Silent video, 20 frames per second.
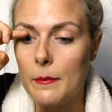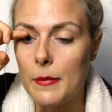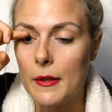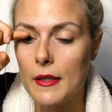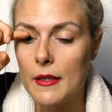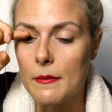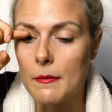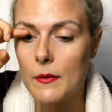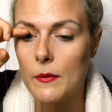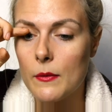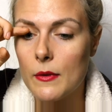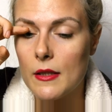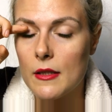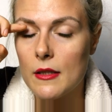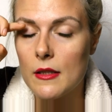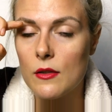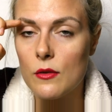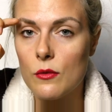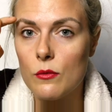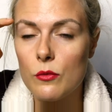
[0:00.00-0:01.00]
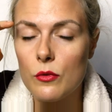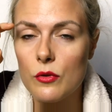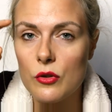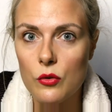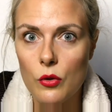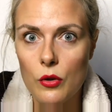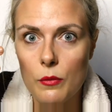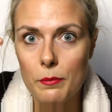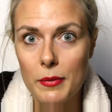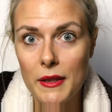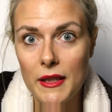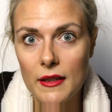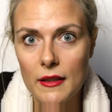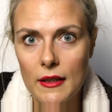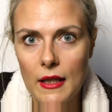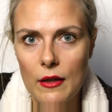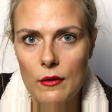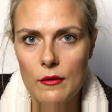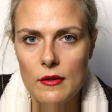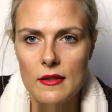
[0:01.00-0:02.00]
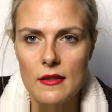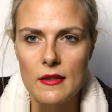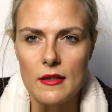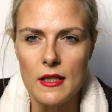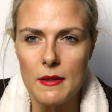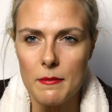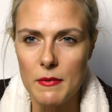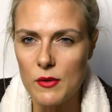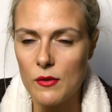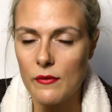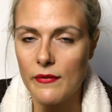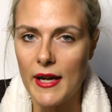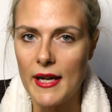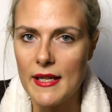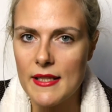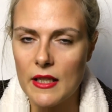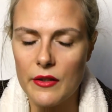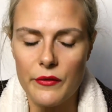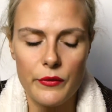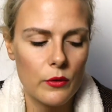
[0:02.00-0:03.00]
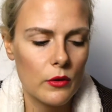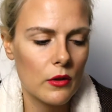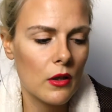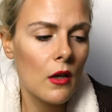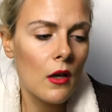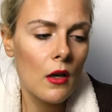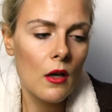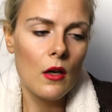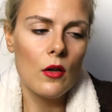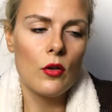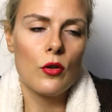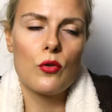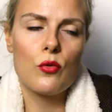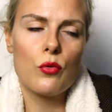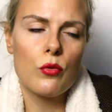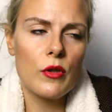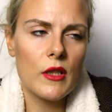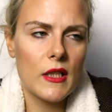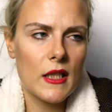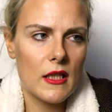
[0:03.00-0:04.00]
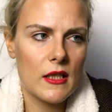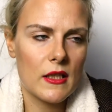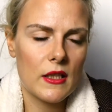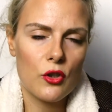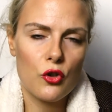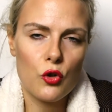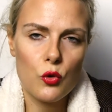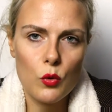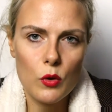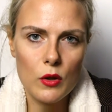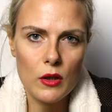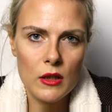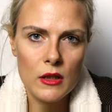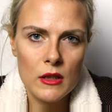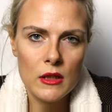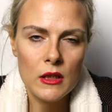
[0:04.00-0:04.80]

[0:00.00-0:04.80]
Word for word: Wimpern nicht mehr so richtig gut schön biegen kann und die sich nicht mehr so weich anfühlen. Das tun die jetzt hier schon.